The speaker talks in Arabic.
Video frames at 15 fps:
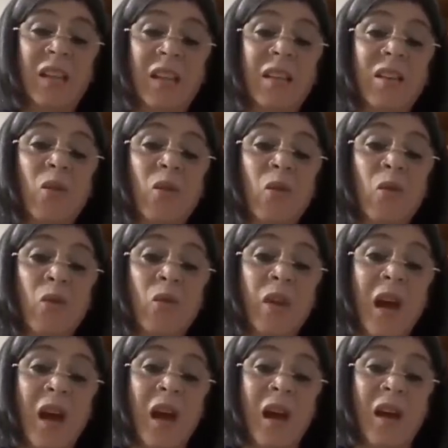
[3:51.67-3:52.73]
عندي
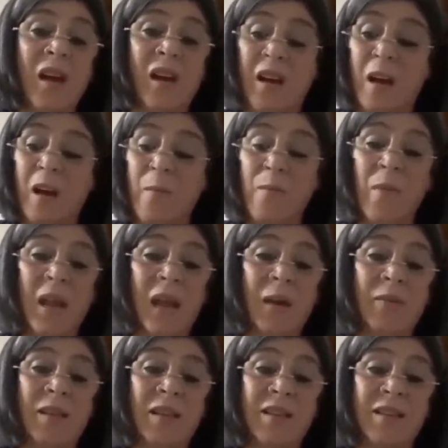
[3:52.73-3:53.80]
خويا عمار
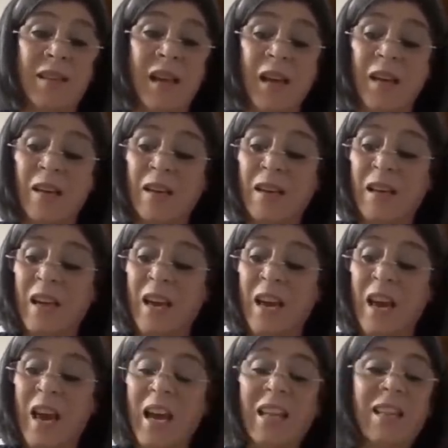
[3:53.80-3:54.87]
عبد الرزاق
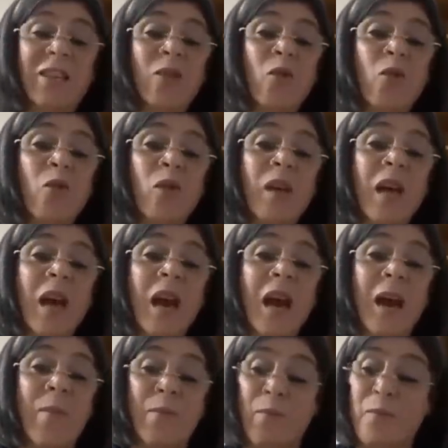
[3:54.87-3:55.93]
عندي خويا
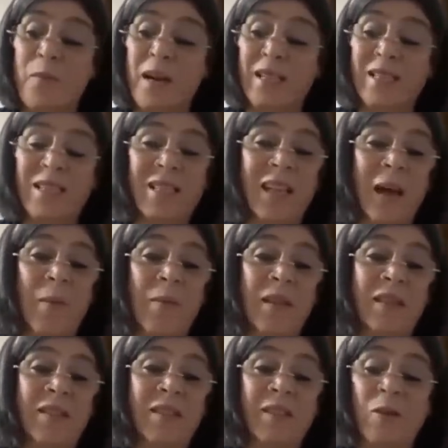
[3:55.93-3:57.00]
عمار سيد
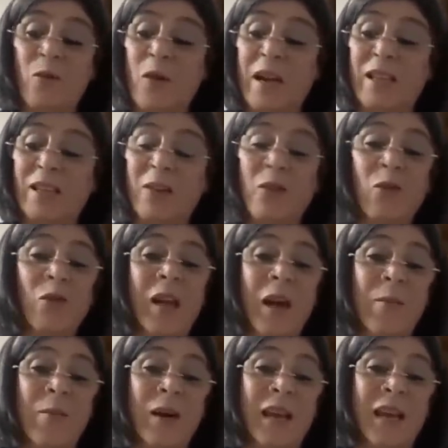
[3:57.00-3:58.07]
احمد وعندي خويا
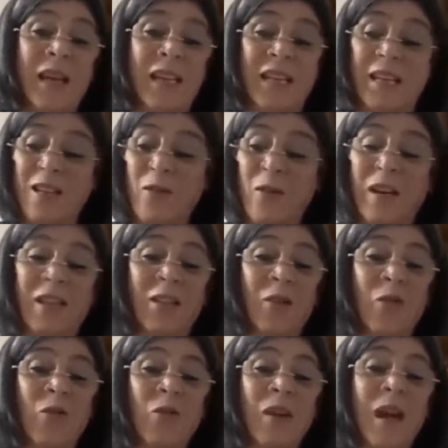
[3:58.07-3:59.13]
عمار علي
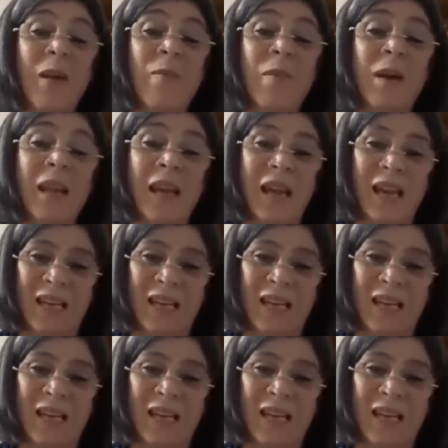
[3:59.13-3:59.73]
وعندي خويا عمار